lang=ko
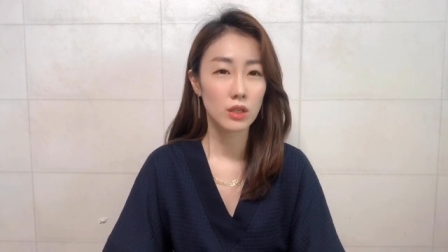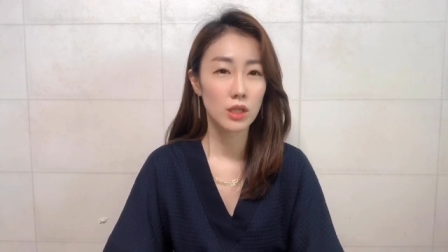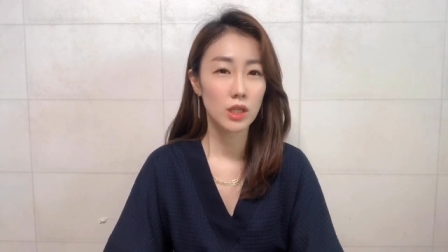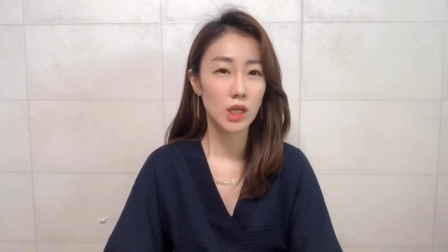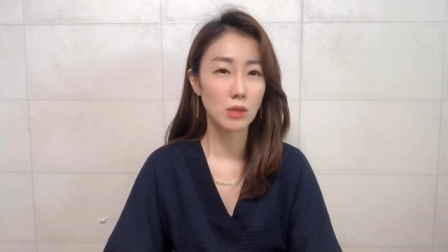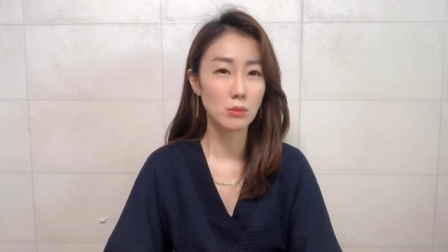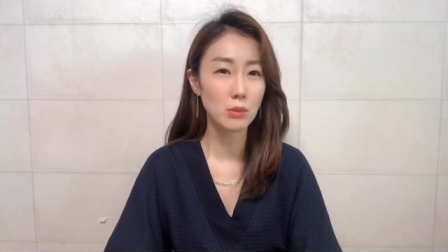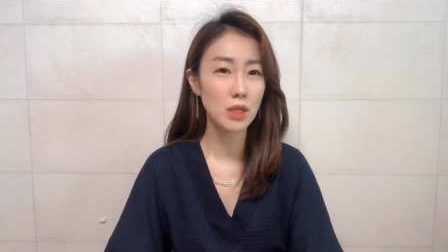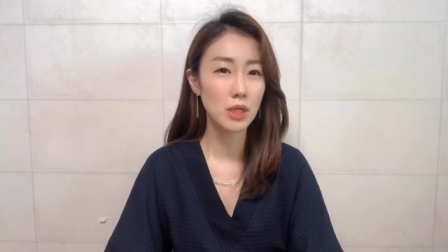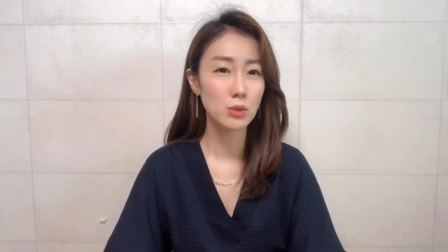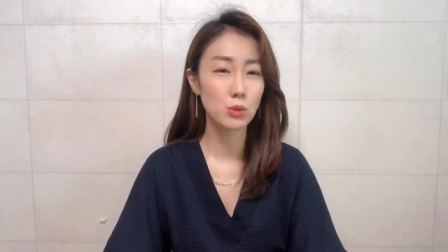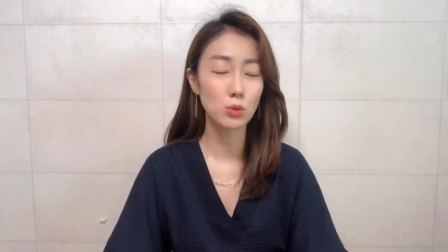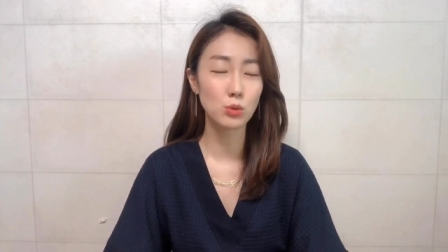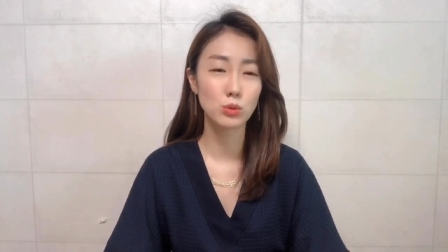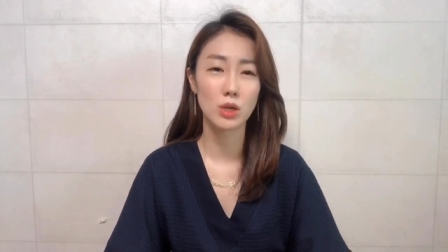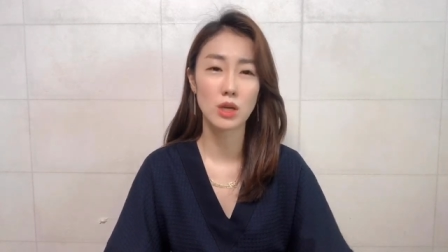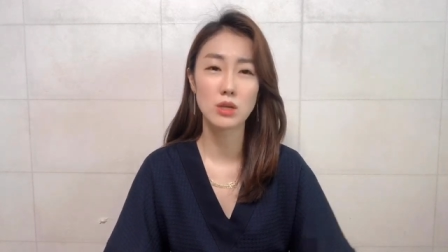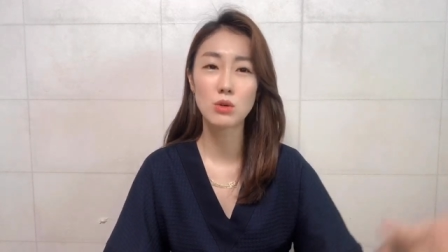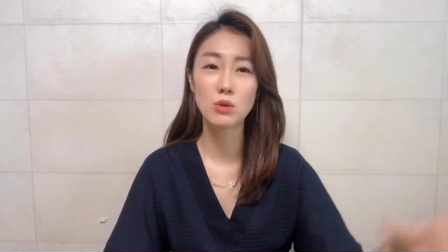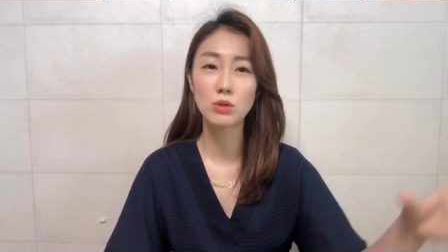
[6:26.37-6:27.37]
아마 이
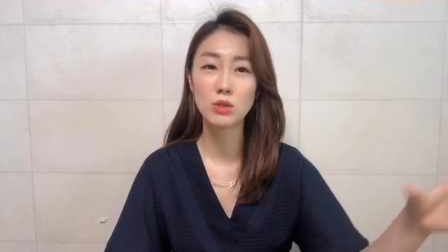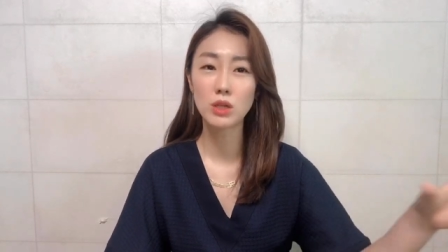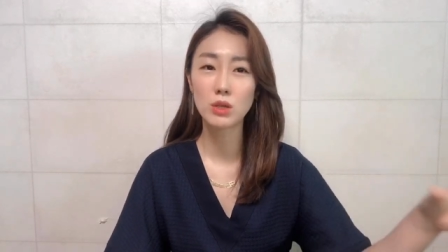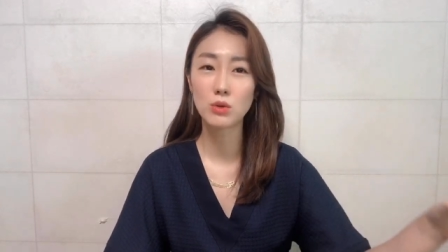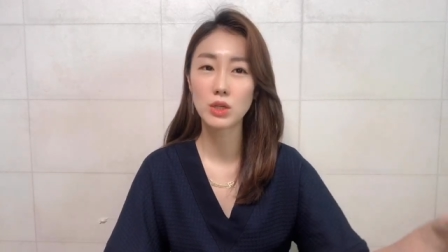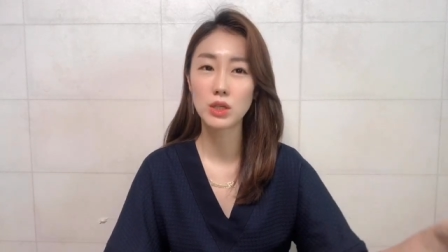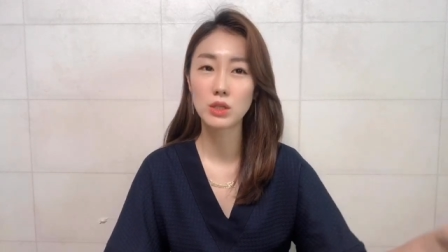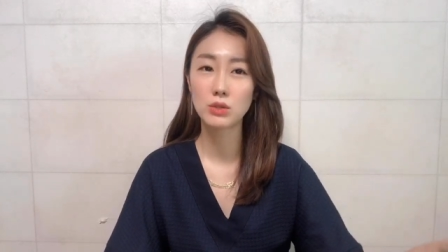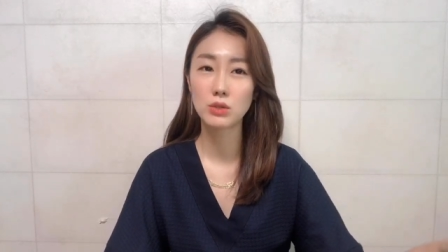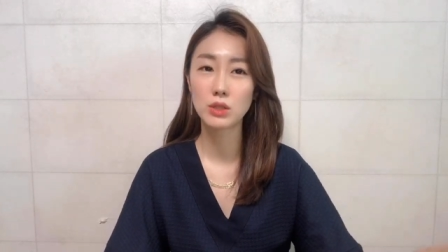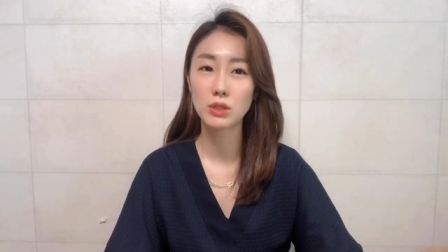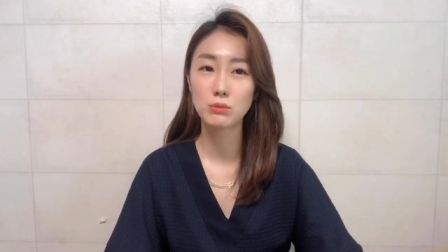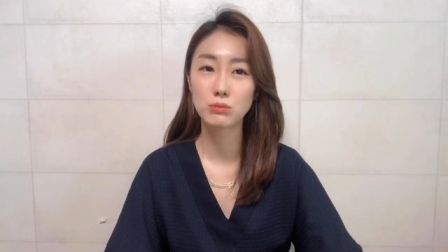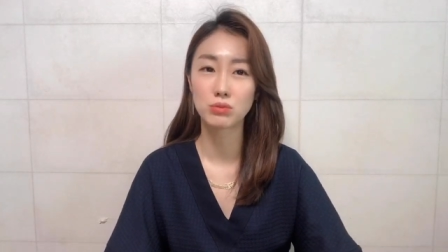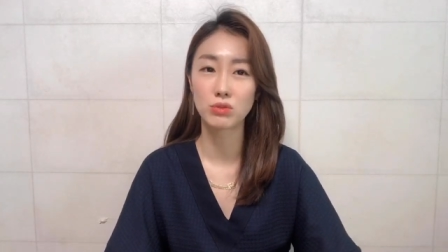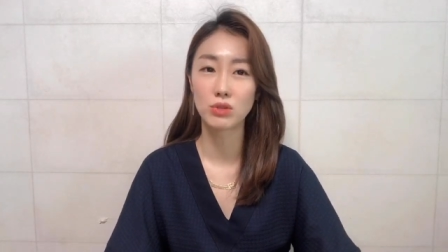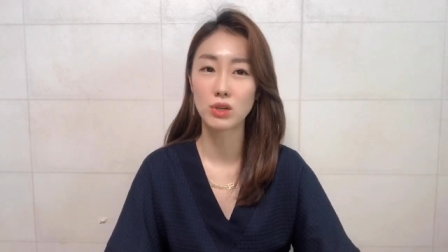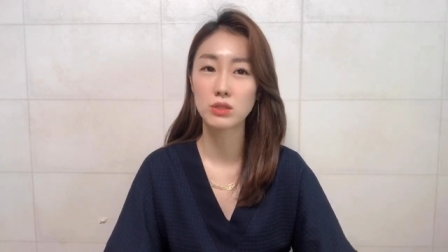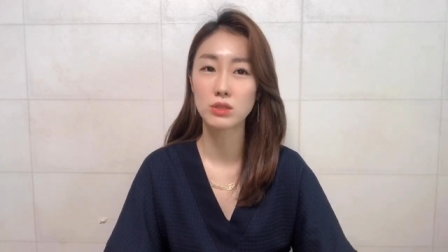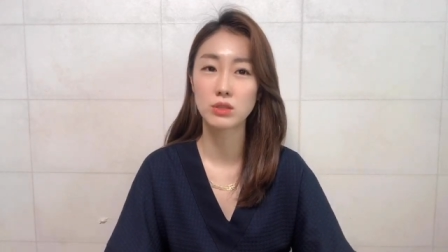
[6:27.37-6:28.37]
대선에 관련한
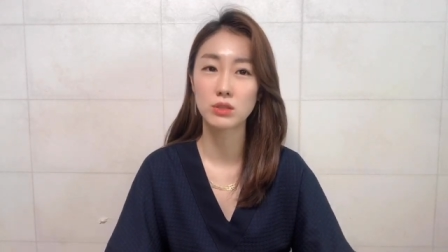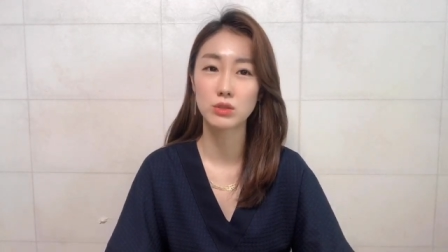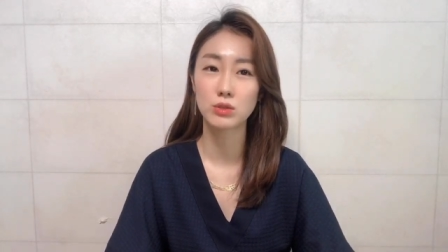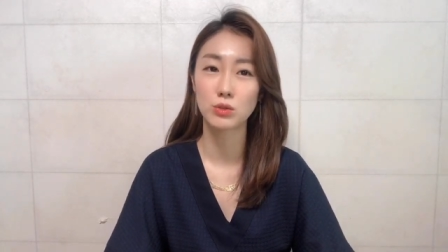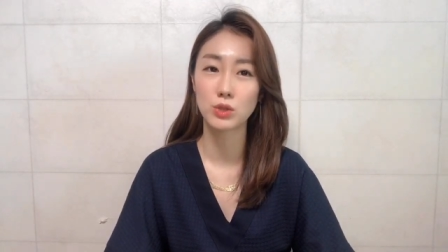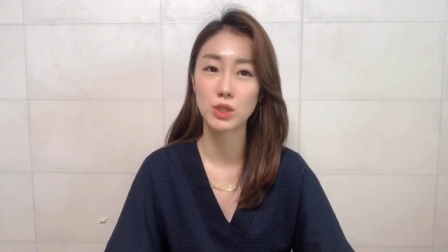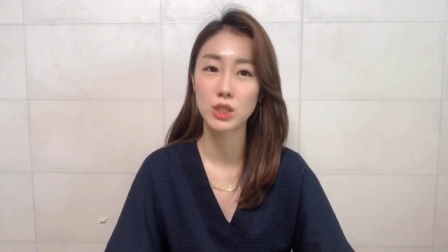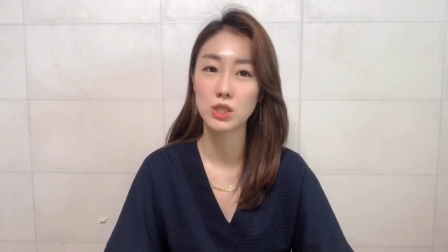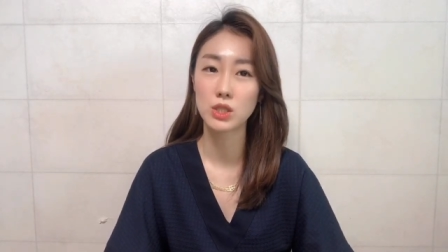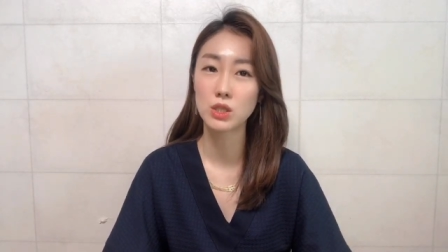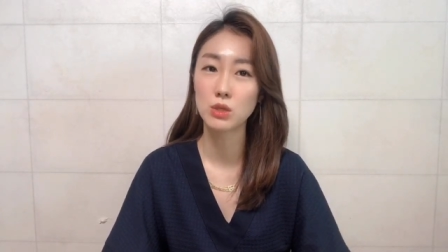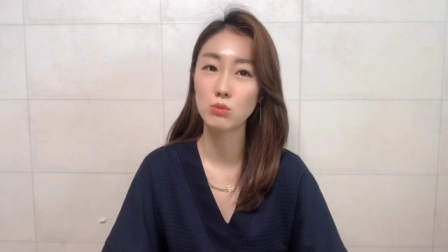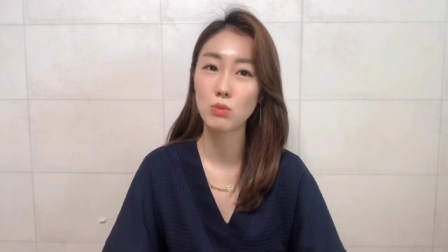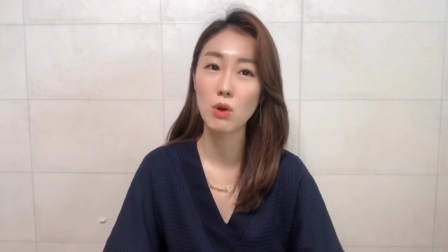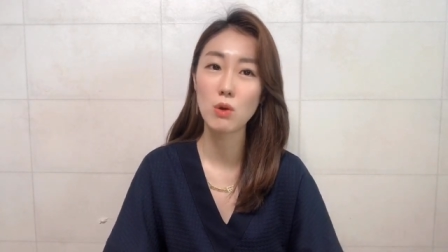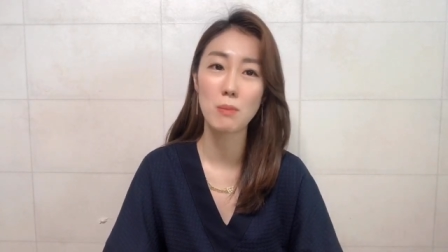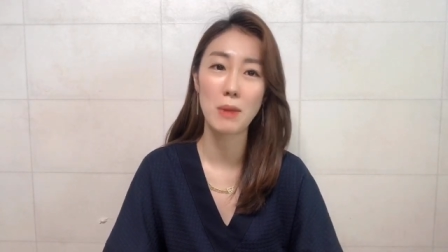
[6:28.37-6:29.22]
불확실성이 10월